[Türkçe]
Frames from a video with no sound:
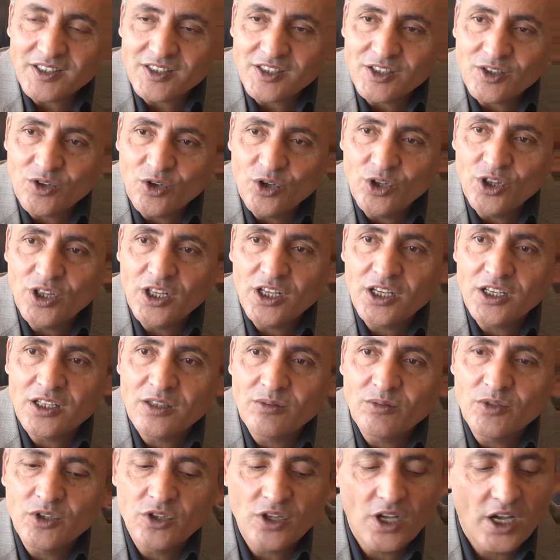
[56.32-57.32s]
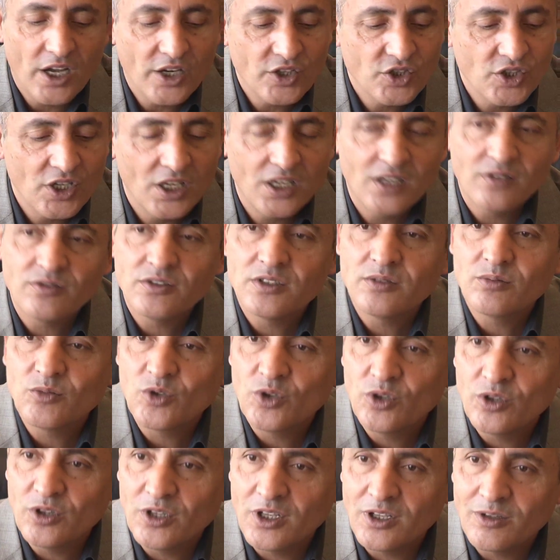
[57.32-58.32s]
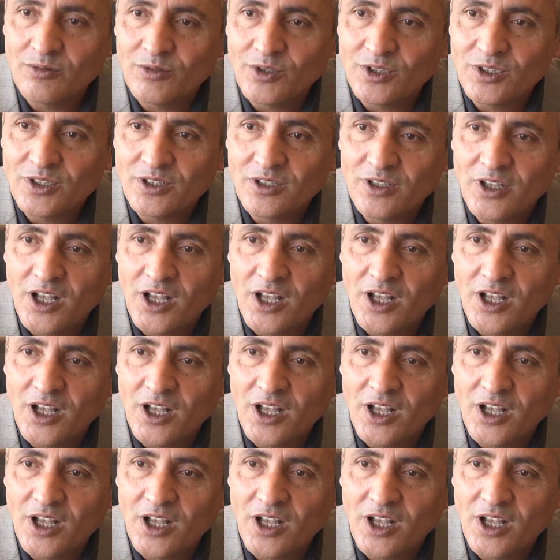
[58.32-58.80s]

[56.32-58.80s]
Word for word: başında kurumsallaştırıp patent ve tescil